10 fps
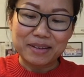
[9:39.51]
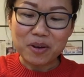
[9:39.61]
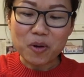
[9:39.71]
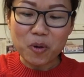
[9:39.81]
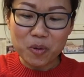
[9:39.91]

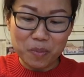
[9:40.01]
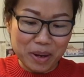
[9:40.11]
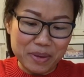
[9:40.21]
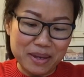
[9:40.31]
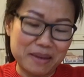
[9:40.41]
ก็คงไม่
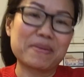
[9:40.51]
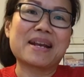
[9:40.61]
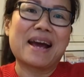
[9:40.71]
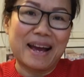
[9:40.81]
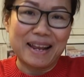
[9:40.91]
มีปัญ
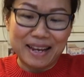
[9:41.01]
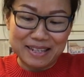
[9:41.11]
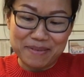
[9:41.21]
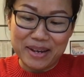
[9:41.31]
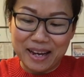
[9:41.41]
หาอะไร
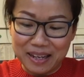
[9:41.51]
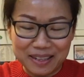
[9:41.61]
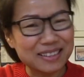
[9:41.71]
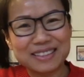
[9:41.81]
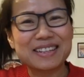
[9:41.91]
ใช่ไหมคะ
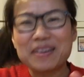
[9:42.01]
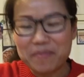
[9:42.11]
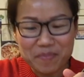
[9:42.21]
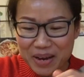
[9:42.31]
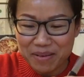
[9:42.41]

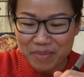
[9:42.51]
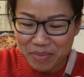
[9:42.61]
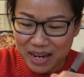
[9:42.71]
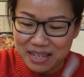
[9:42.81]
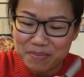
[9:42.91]
มัน
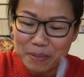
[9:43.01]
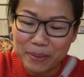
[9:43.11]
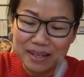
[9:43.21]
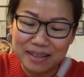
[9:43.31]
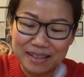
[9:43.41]
ไม่น่าจะมีพิษ